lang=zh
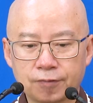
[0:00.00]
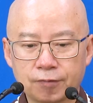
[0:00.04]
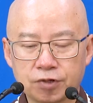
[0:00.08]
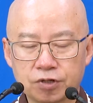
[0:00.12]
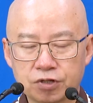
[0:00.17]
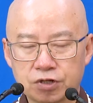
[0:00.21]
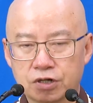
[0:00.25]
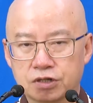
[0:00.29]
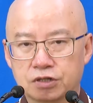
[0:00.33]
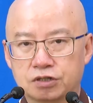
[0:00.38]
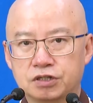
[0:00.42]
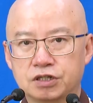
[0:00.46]

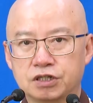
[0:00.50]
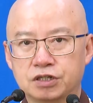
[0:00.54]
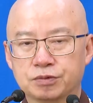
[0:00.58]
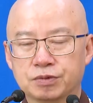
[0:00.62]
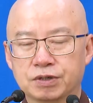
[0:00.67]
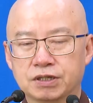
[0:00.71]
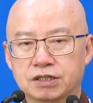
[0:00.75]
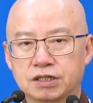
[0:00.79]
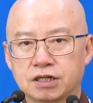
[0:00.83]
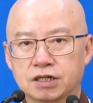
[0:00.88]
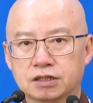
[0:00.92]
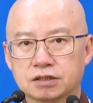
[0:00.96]
也正因
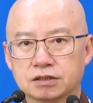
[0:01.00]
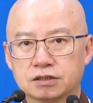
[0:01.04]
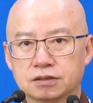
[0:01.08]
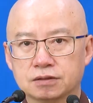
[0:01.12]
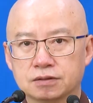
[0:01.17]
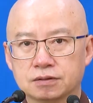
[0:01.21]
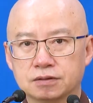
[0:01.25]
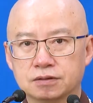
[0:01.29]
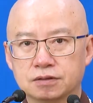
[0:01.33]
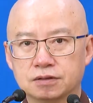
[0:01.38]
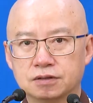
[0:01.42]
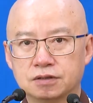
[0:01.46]
为这样子，
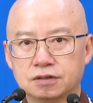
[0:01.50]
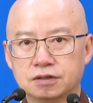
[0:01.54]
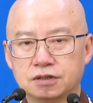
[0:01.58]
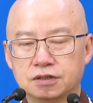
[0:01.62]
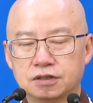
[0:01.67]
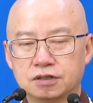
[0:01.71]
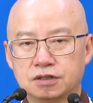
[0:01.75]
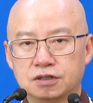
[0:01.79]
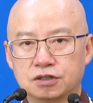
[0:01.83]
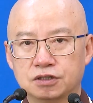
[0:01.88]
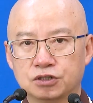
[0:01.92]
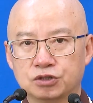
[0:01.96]

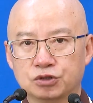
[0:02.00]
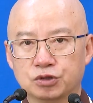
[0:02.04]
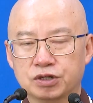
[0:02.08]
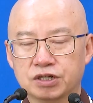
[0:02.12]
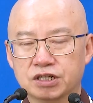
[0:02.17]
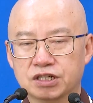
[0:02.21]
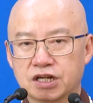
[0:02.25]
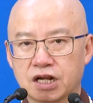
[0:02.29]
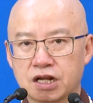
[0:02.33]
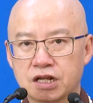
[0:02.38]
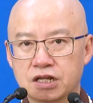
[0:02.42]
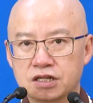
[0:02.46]
所以
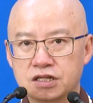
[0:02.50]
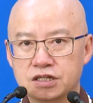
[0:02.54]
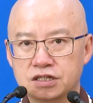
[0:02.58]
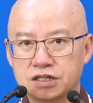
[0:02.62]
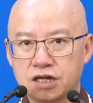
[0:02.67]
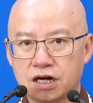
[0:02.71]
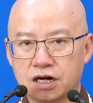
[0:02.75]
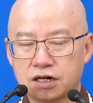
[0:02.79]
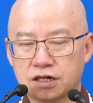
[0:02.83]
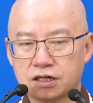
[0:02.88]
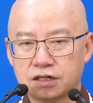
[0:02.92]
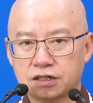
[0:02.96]
人
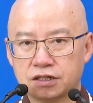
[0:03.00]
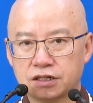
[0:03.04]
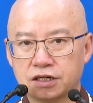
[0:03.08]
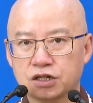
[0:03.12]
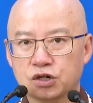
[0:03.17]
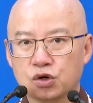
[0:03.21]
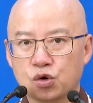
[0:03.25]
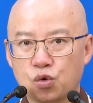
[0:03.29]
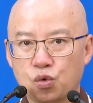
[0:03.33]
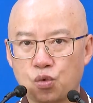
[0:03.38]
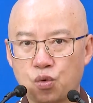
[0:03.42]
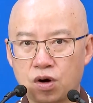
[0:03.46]
家那
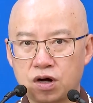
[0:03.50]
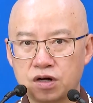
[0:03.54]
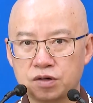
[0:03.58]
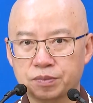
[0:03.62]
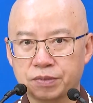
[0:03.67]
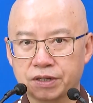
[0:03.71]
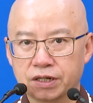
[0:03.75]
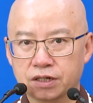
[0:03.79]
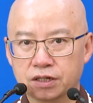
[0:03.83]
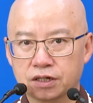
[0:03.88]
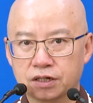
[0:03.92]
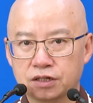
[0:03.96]
个光
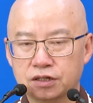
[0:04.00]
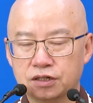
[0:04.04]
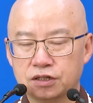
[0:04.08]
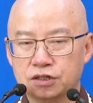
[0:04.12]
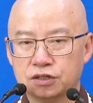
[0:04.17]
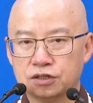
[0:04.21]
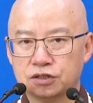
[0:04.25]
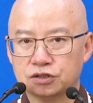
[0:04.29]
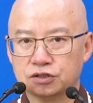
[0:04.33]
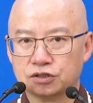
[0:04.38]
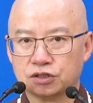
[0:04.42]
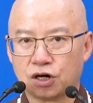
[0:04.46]
明呢，
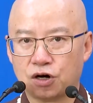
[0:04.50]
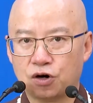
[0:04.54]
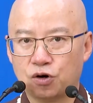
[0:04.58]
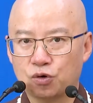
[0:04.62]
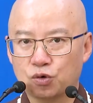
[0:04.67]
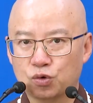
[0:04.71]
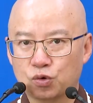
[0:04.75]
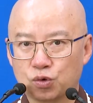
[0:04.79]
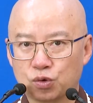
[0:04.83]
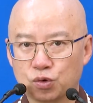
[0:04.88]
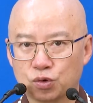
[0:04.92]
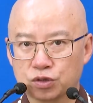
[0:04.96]
超
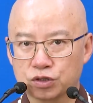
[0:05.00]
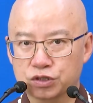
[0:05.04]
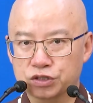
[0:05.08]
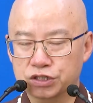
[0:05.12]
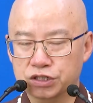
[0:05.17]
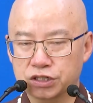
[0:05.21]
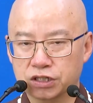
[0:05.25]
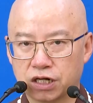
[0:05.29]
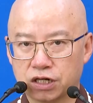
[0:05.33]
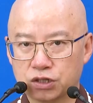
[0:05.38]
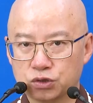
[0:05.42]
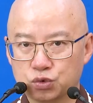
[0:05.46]
过
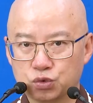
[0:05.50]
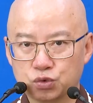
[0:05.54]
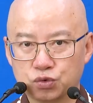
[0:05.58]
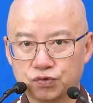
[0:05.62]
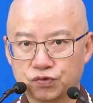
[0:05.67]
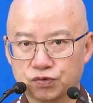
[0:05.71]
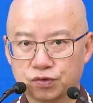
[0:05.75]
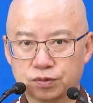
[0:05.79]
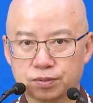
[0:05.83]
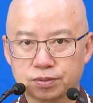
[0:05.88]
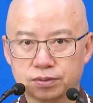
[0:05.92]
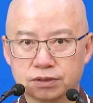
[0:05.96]
其他诸
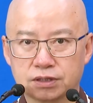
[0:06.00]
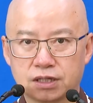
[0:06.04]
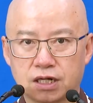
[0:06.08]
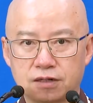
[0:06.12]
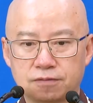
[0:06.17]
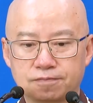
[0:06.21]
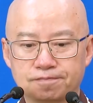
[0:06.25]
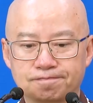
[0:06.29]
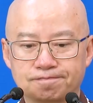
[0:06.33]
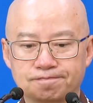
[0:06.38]
佛菩萨。